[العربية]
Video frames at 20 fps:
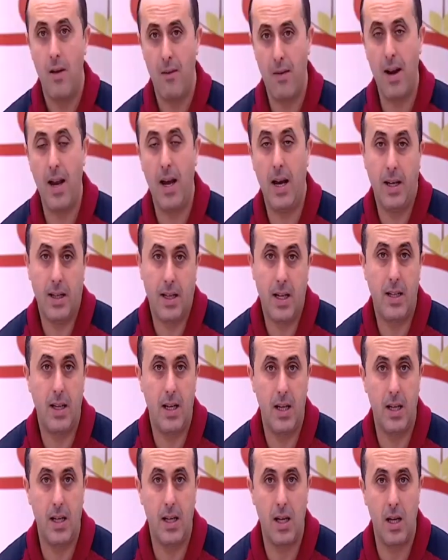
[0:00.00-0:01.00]
فالان
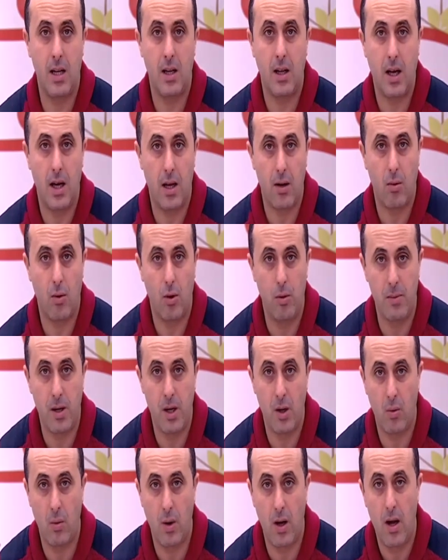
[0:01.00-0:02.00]
كذلك كاين الخرقوم
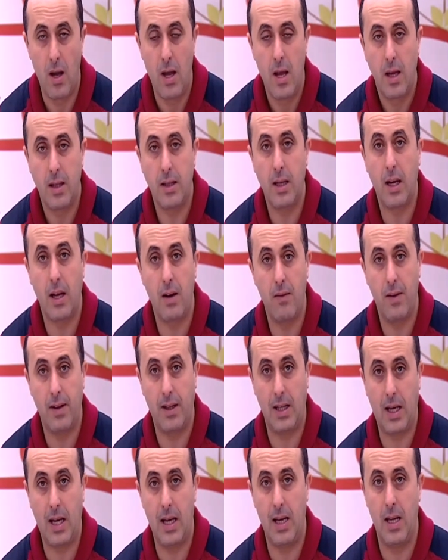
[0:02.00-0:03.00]
اللي هو داخل في
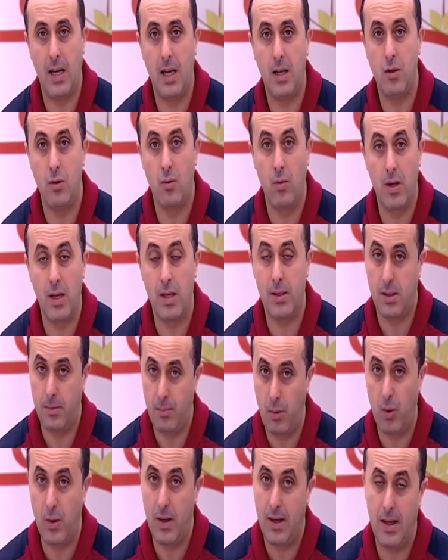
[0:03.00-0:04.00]
هذه الخانه هذه والناس
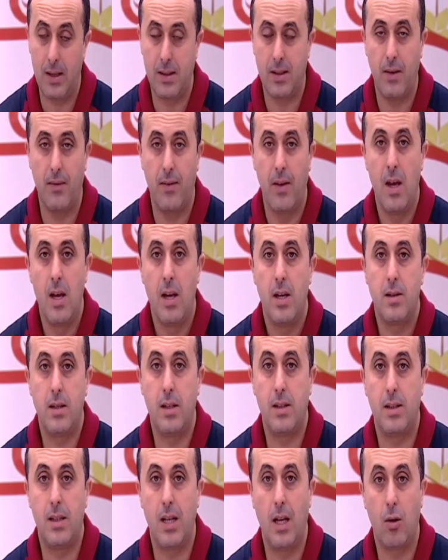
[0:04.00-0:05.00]
صبحوا للاسف
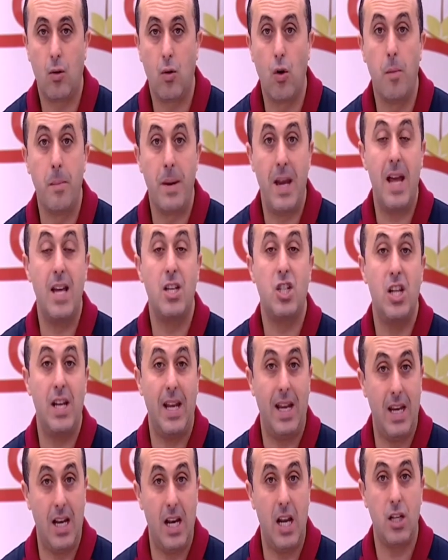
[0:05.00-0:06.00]
تيستهلكوه من اجل
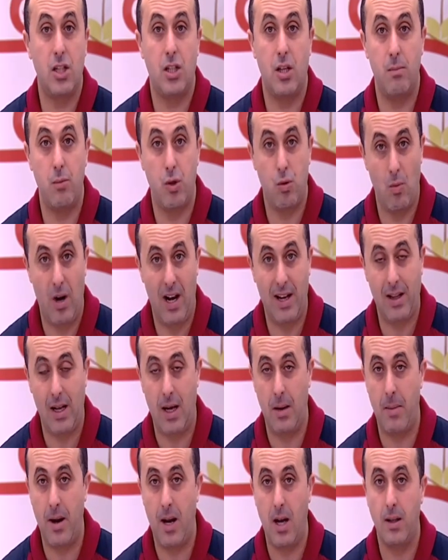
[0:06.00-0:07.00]
العلاج لمجموعه
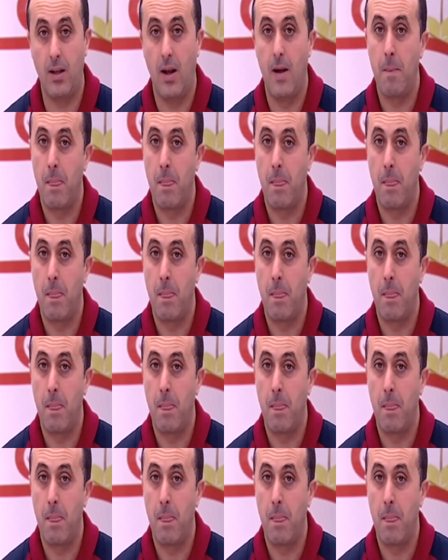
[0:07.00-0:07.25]
الامراض